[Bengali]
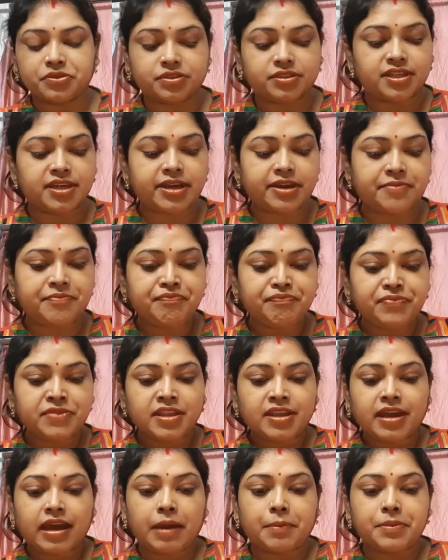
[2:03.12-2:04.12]
মধ্যে
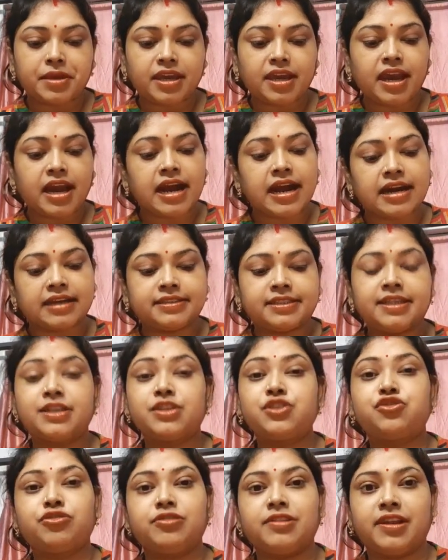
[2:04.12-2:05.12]
আমি হাতের
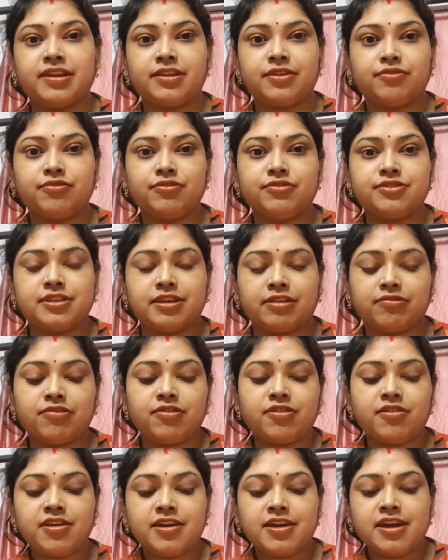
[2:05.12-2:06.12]
জুয়েলারিগুলো যেগুলো
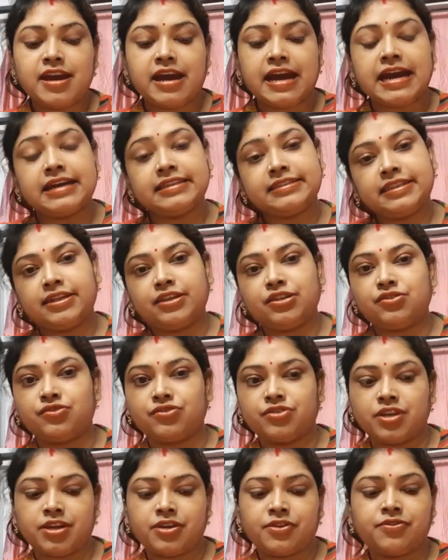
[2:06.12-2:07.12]
হাতের
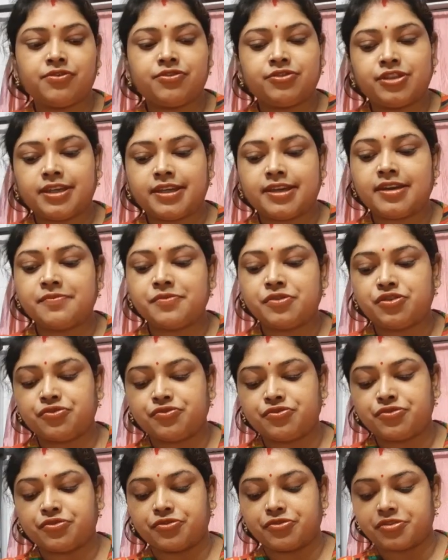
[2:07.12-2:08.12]
জুয়েলারিগুলো থেকে আমি
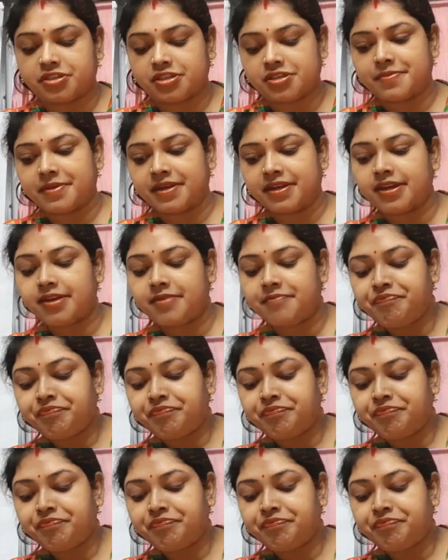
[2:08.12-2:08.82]
শুরু করছি মানে